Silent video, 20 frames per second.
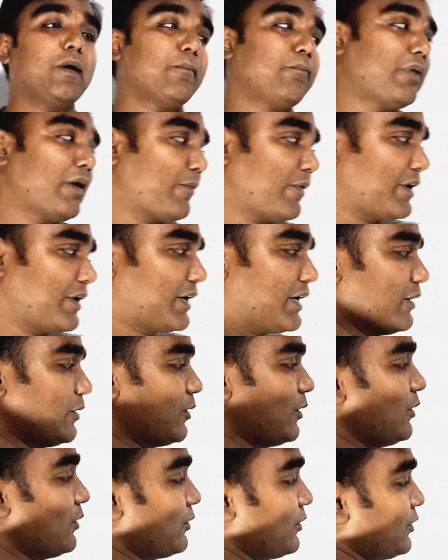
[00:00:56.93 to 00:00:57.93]
ব্যাপারটা
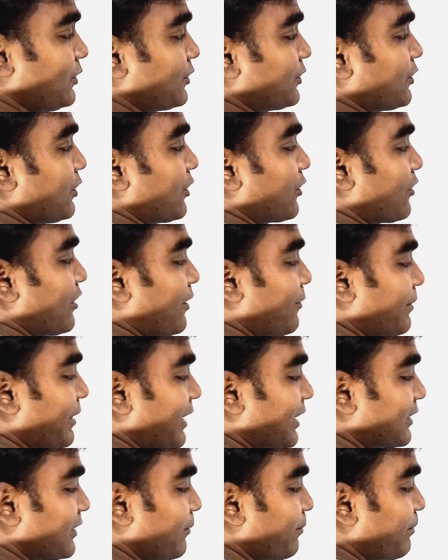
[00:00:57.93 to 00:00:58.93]
হলো ধরো আমরা
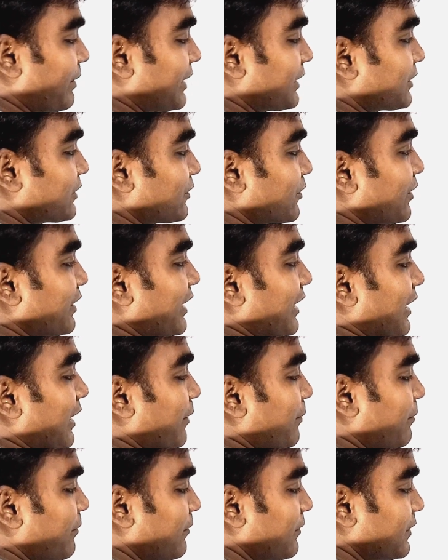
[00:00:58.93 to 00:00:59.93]
একটা পাত্র
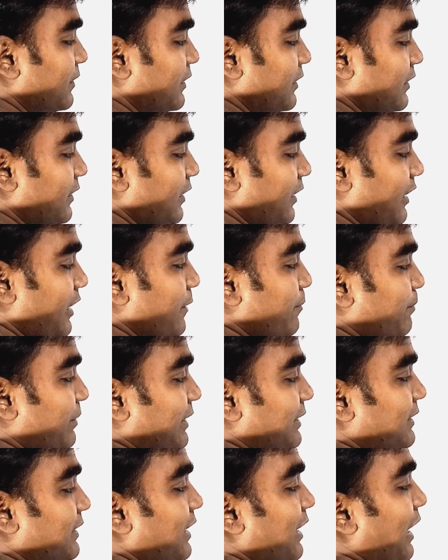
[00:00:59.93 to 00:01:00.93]
নিলাম এই
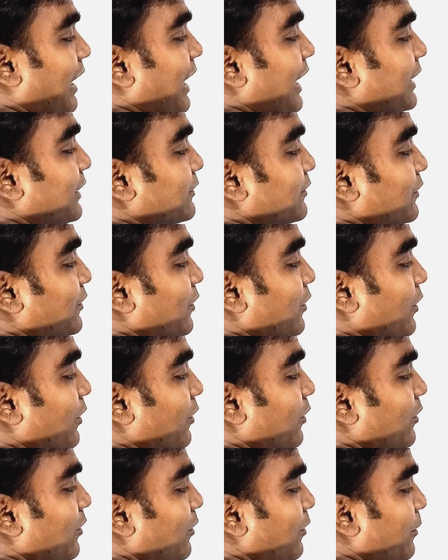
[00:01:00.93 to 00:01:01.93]
পাত্রের আয়তন
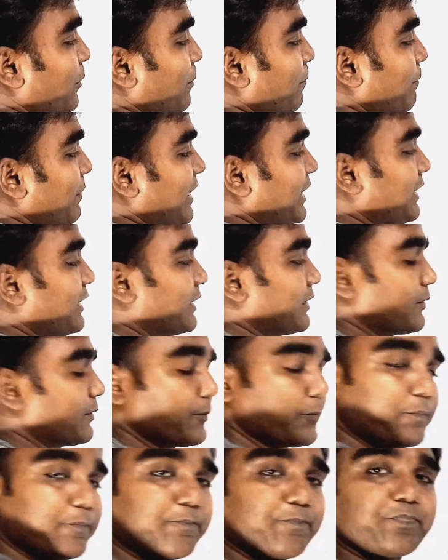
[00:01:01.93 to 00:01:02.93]
হলো ভি
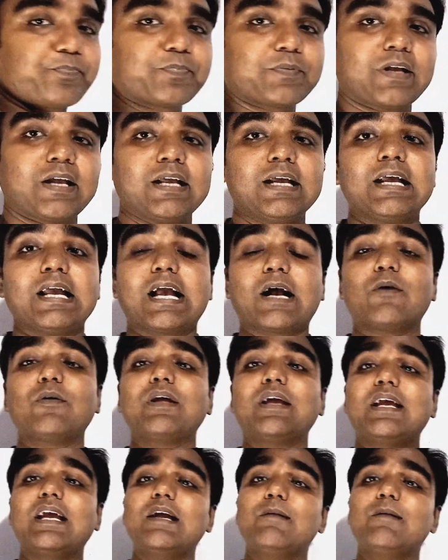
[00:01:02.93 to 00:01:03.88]
এখন এই